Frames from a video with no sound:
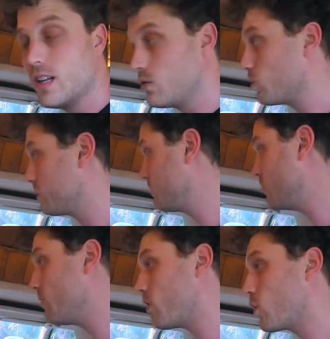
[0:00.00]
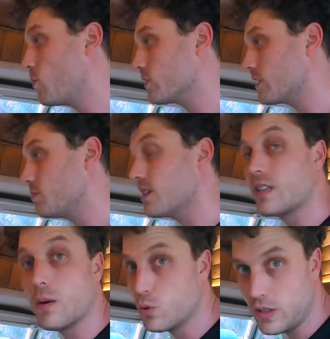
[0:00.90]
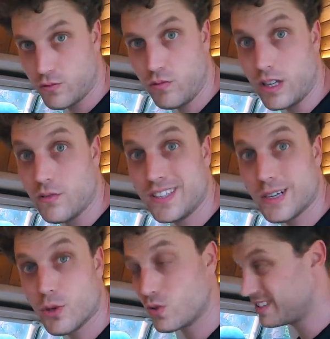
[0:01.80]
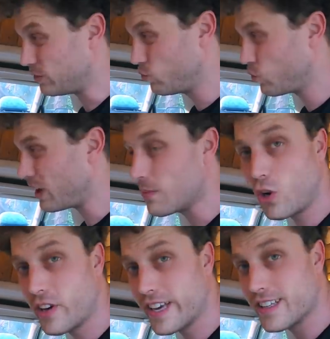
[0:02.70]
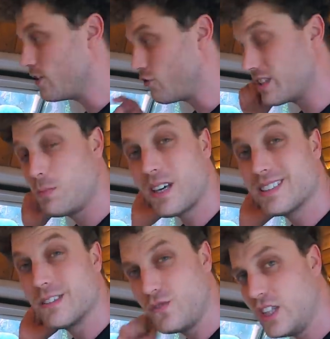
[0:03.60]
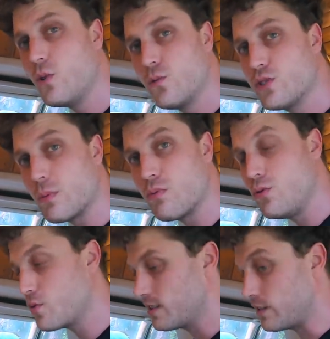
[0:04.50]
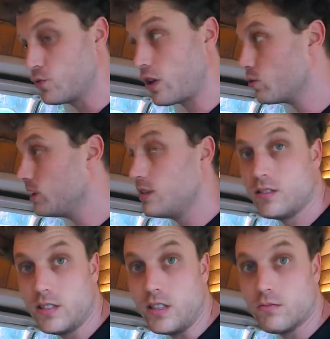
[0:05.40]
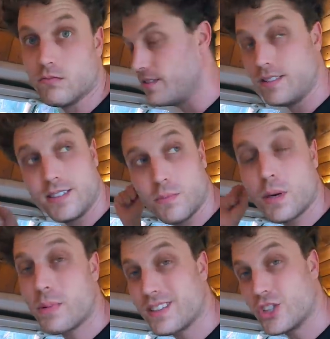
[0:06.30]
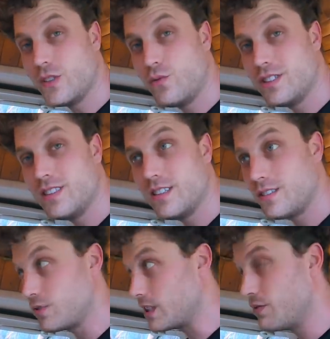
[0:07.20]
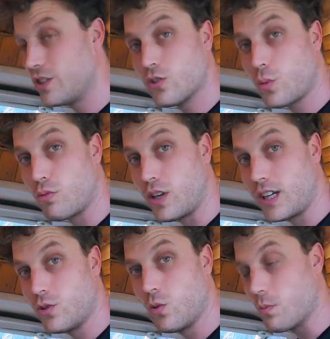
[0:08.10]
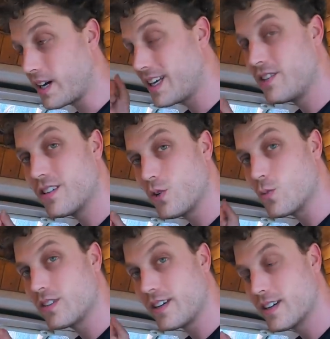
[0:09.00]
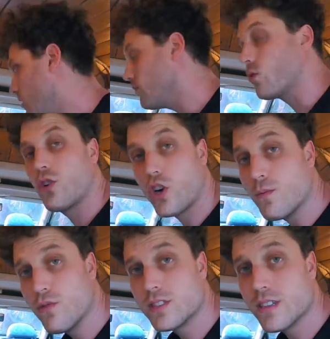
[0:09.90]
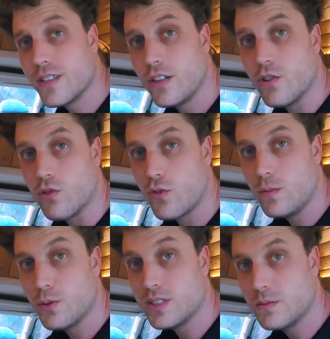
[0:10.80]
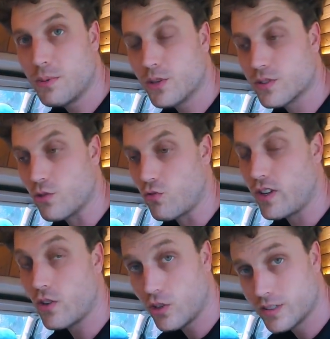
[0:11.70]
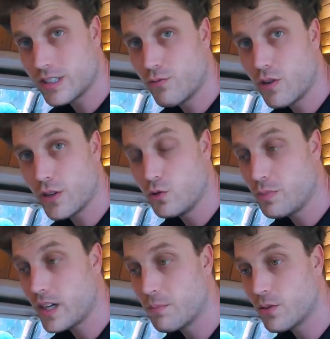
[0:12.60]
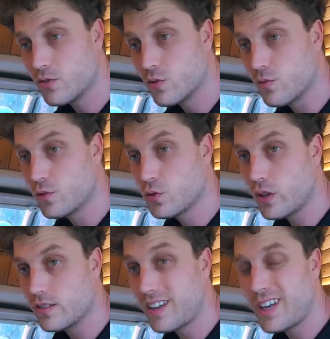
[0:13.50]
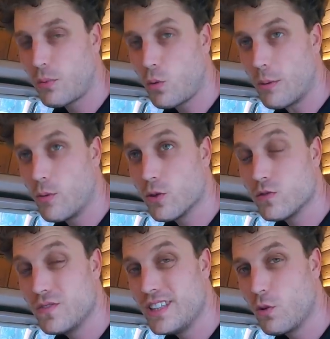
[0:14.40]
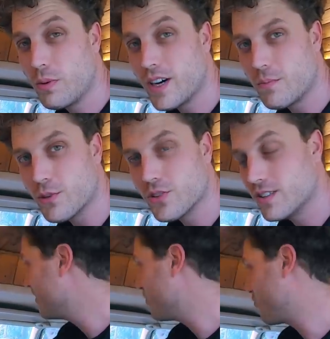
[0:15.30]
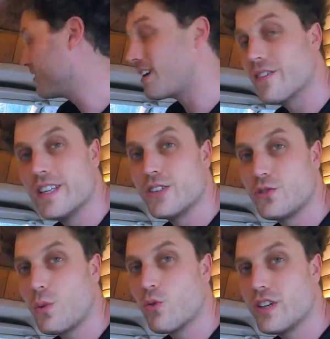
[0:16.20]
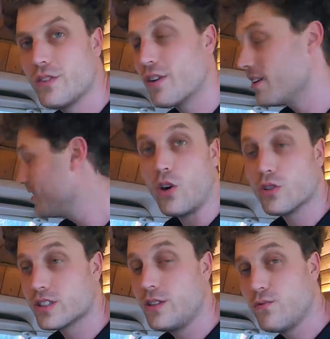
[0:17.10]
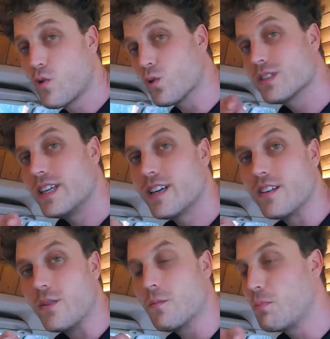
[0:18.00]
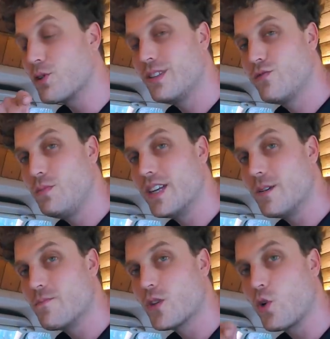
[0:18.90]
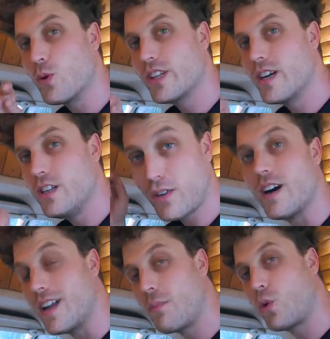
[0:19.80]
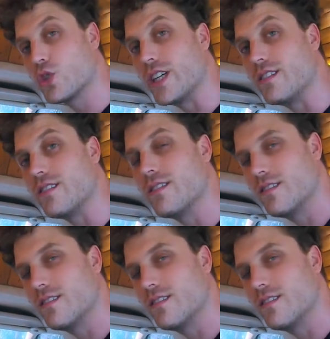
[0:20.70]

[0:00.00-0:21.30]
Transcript: Donc si vous voulez voir comment ça se passe, abonnez-vous. Évidemment, c'est toujours la même rengaine. Hein. J'espère que cette vidéo vous a plu, que ça vous aura donné des idées. N'hésitez pas à partager vos idées si vous en avez d'autres pour les rideaux, marquez-les dans les commentaires. Donc comme vous le savez, je fais une petite pause, je vais en Haute-Savoie faire du parapente, donc vous aurez très probablement une vidéo parapente. Je vais travailler sur mon livre. En ce qui vous concerne, portez-vous bien, commandez un livre, à la prochaine.